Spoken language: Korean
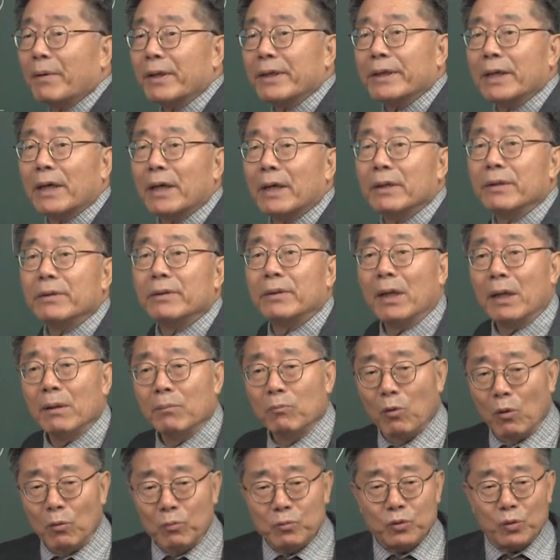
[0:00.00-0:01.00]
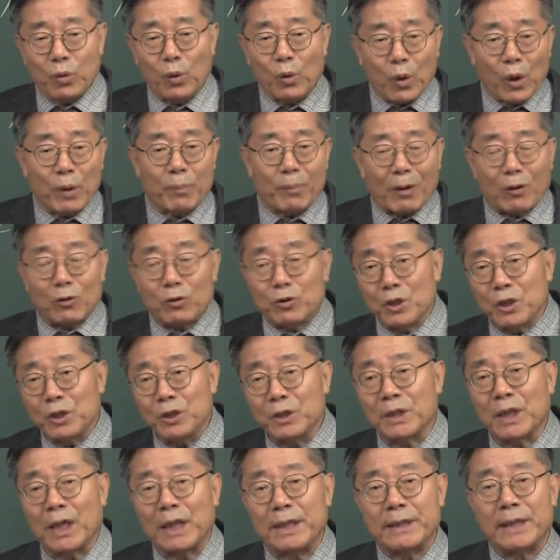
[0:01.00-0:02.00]
말이야. 내 몸속에 바로
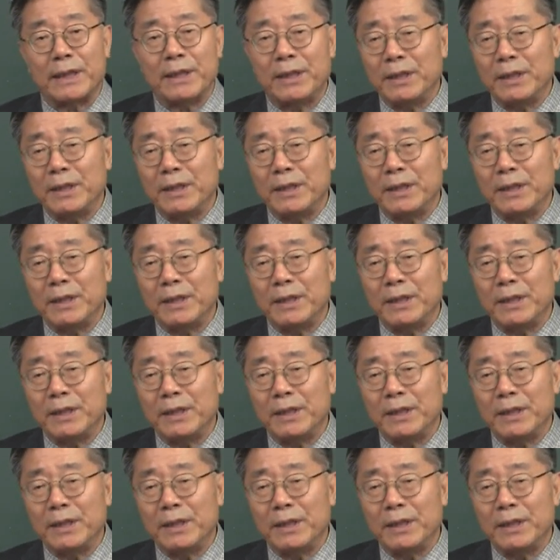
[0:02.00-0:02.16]
천지가 있다.